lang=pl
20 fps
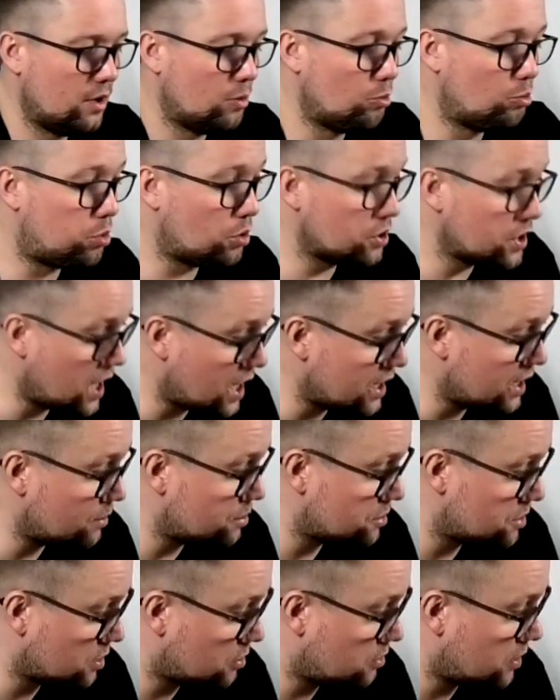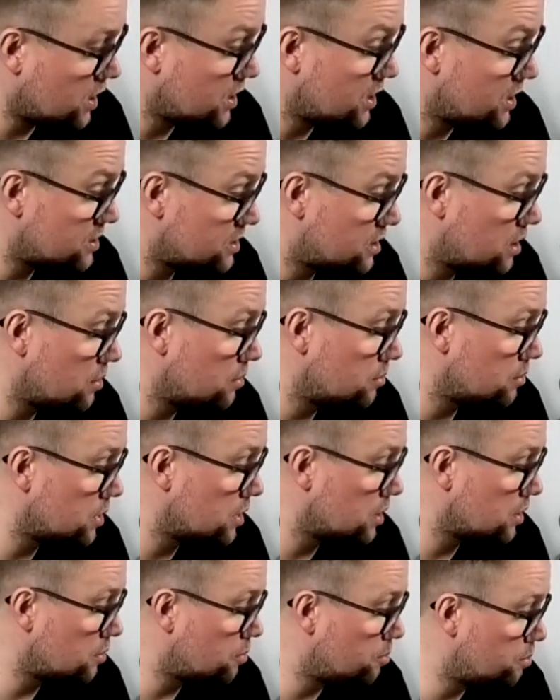Bo ja na przykład jestem
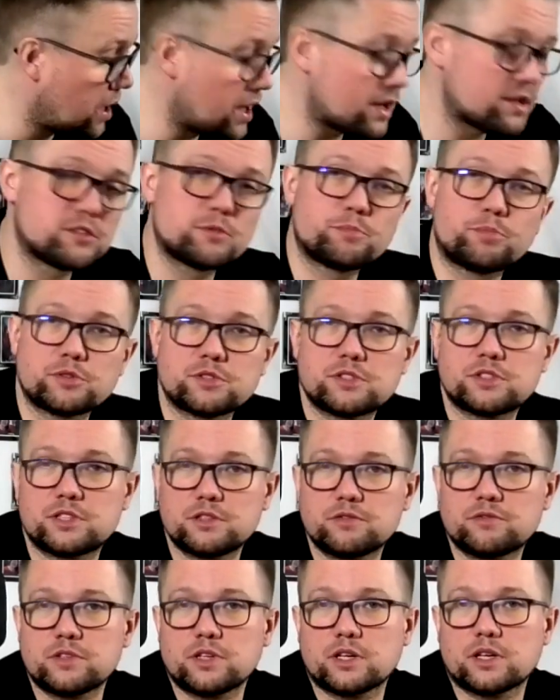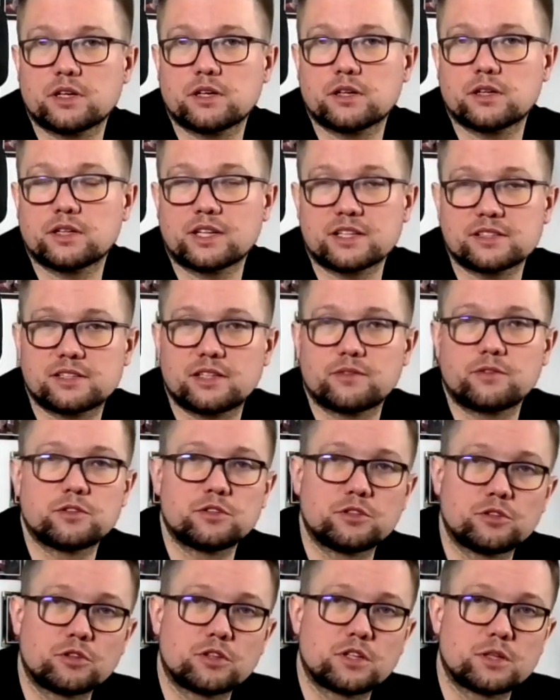bardzo pozytywnie
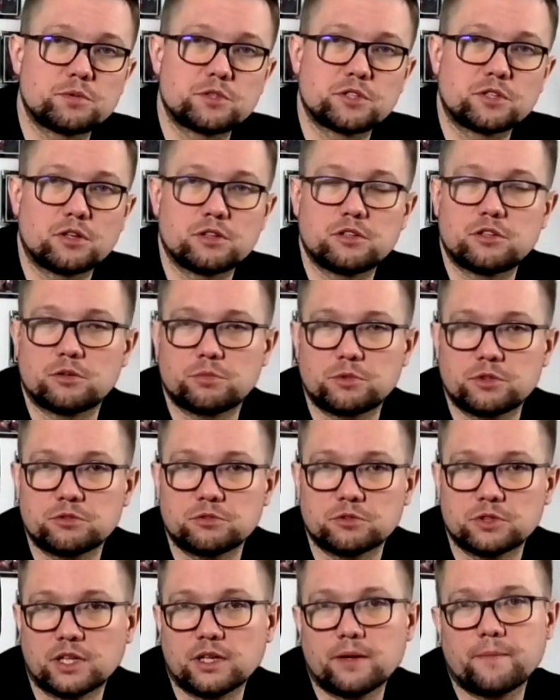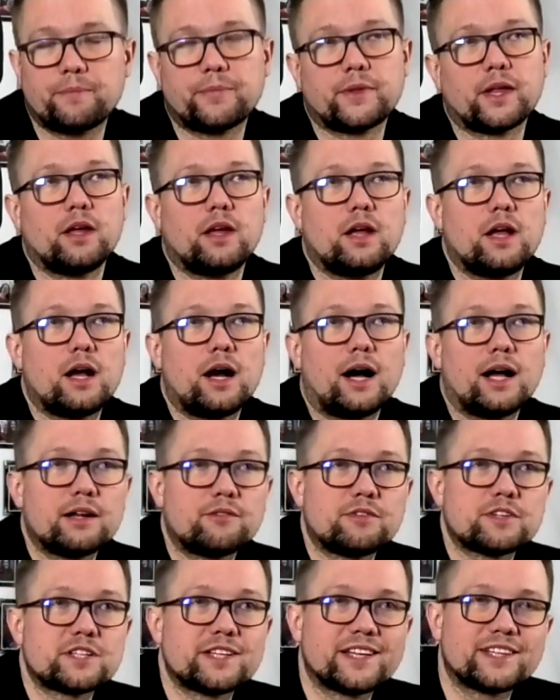nastawiony do gry przygody Robin Hooda, ale
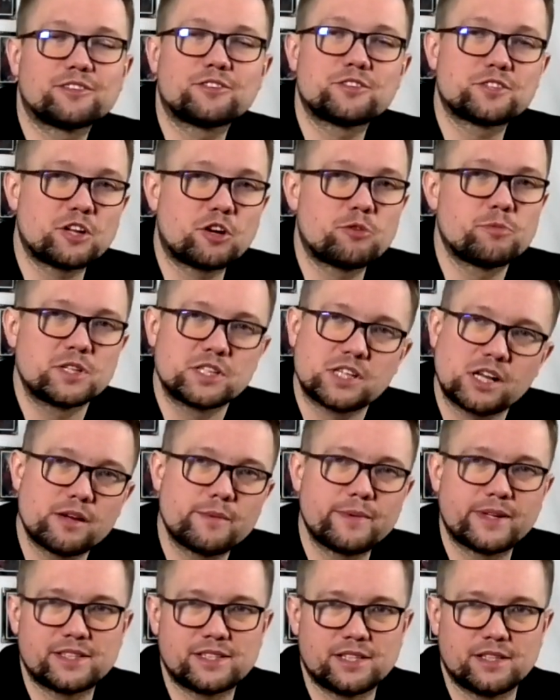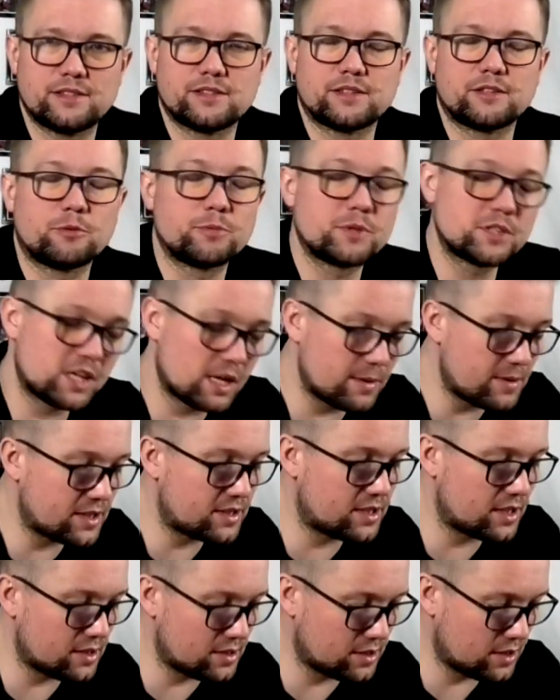właśnie dlatego, że ja obejrzałem recenzję. Obejrzałem
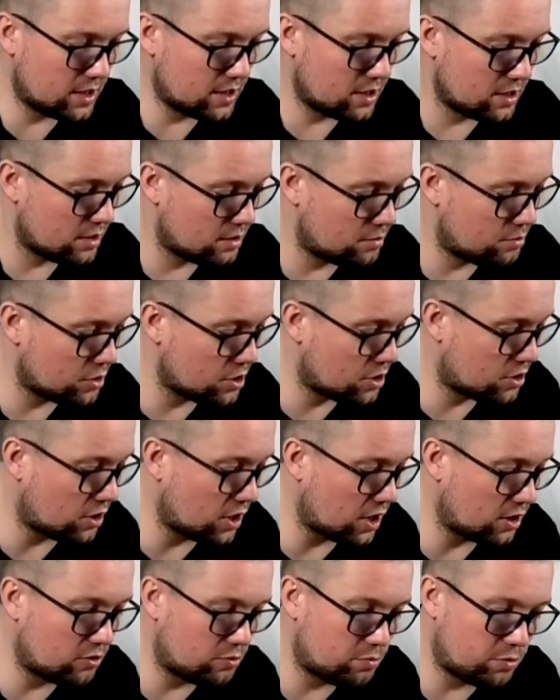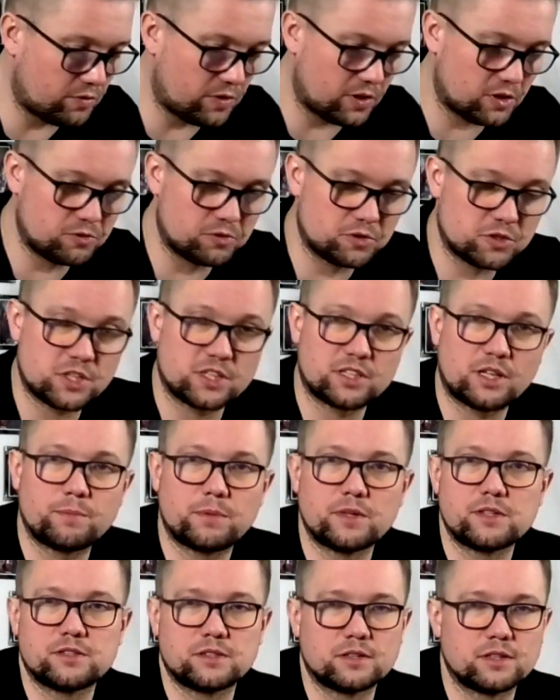recenzję moich kolegów po fachu z Shut
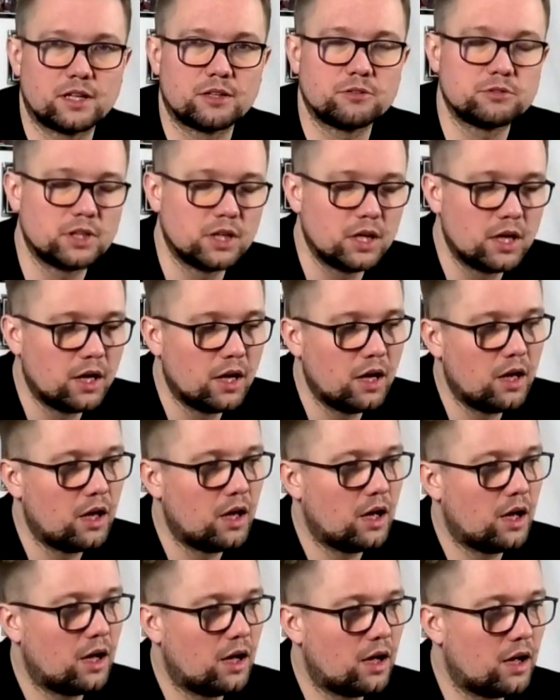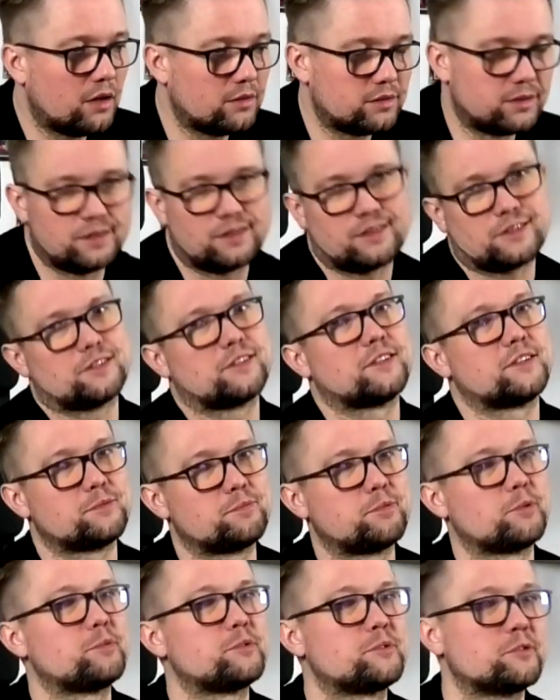Up and Sit Down, E, się teraz
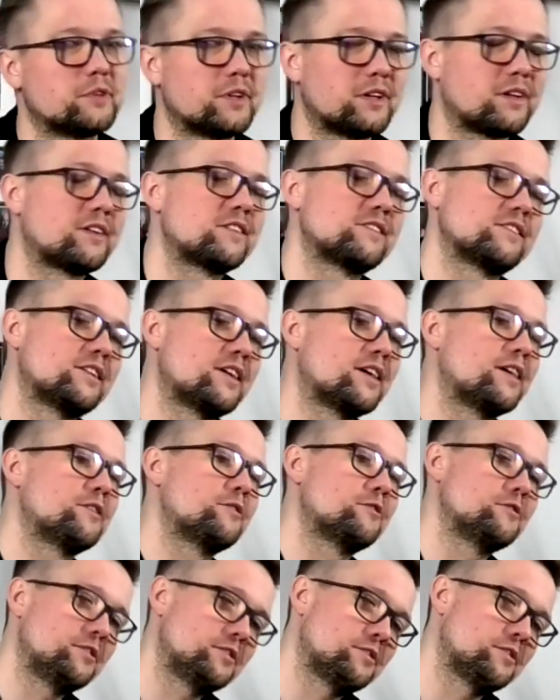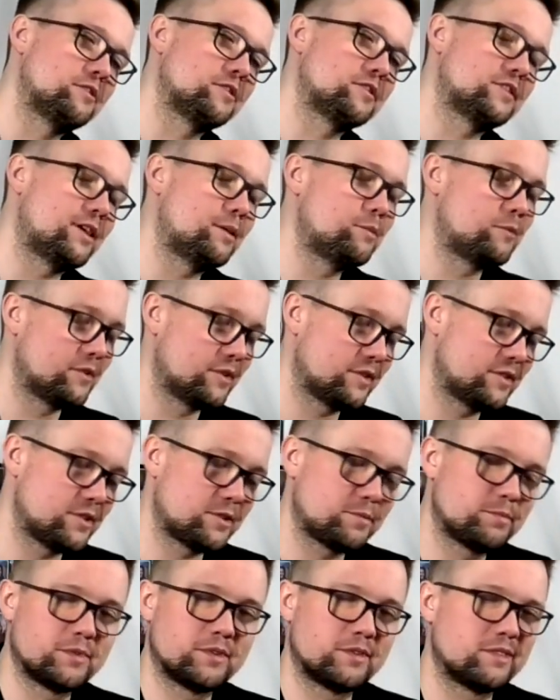propsuje, nie? że ja i oni to to samo.
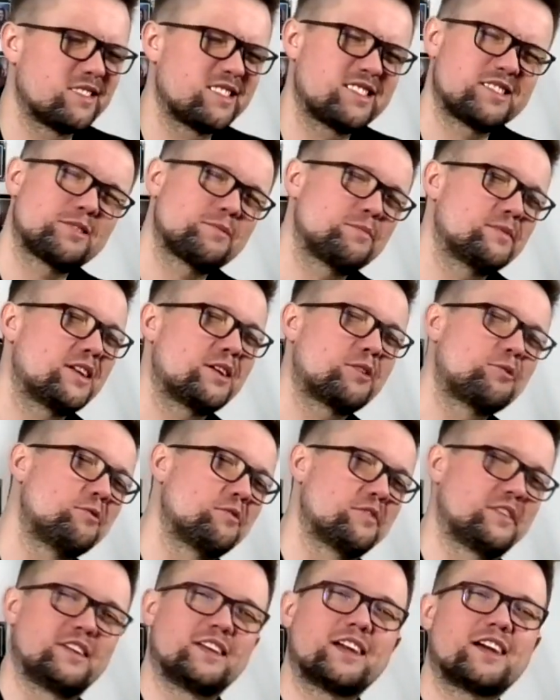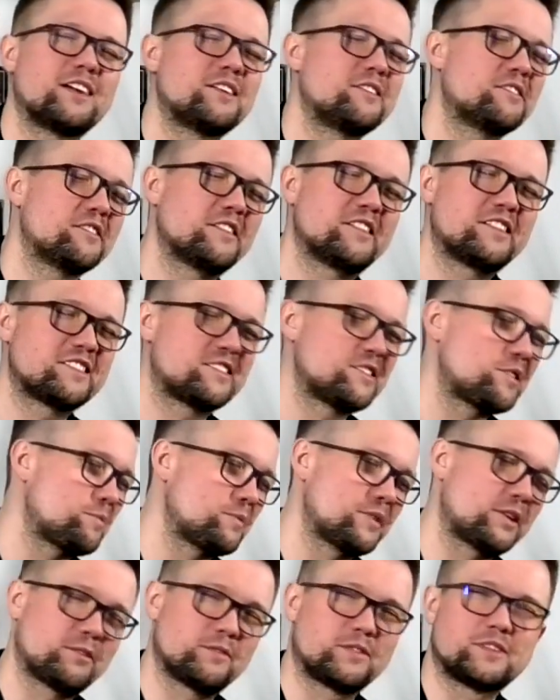Jesteśmy, jesteśmy na równi. Ja i oni
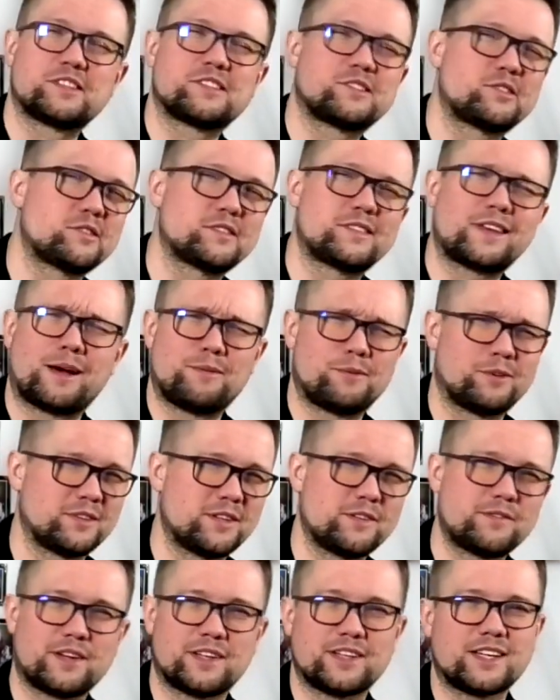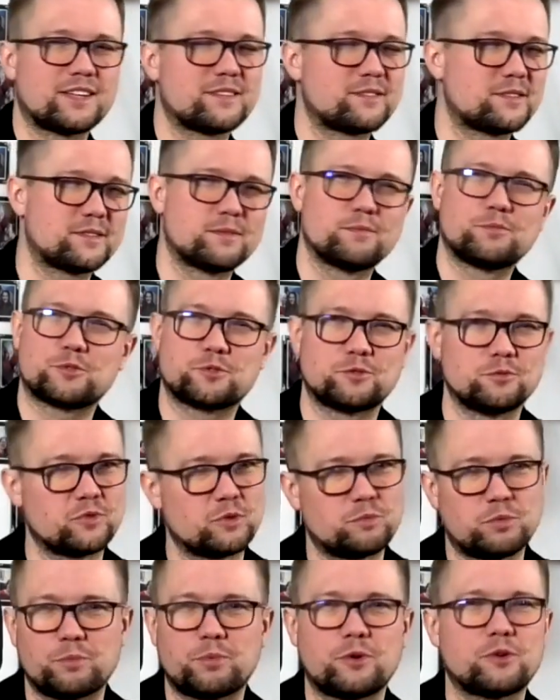jesteśmy na równi. To jest to samo. Nie, ja jestem po prostu
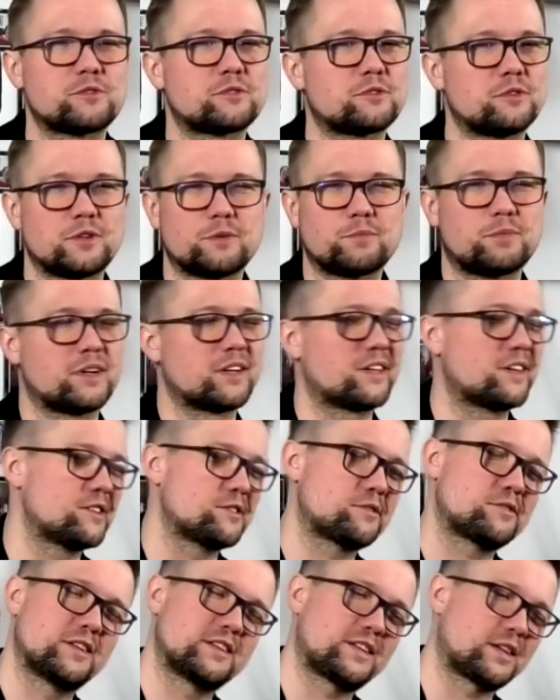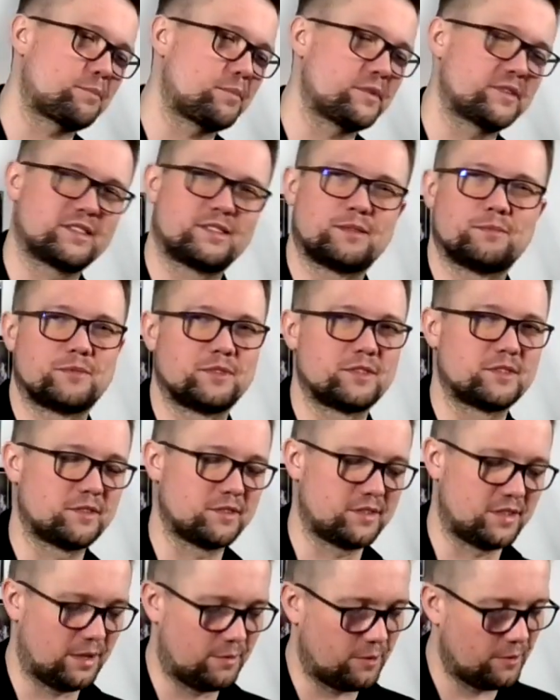mówię po polsku, nie po angielsku, ale tak poza tym to jest to
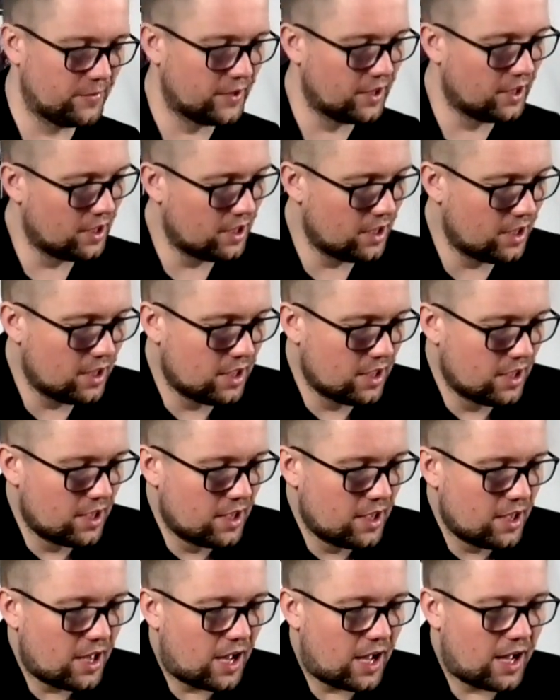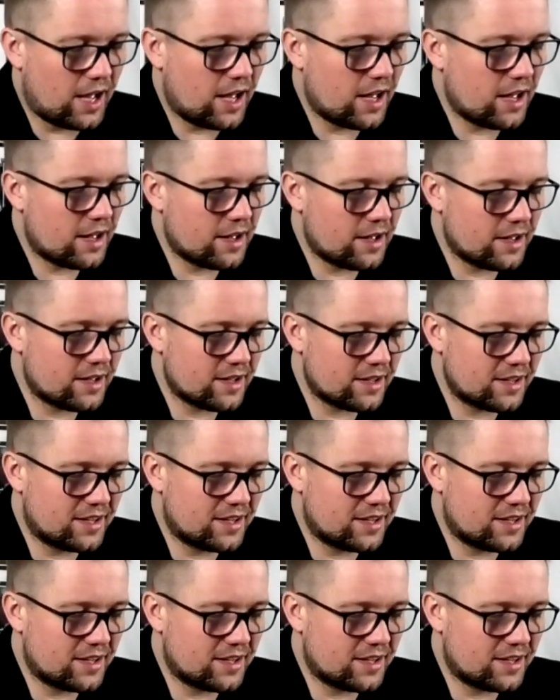samo. E,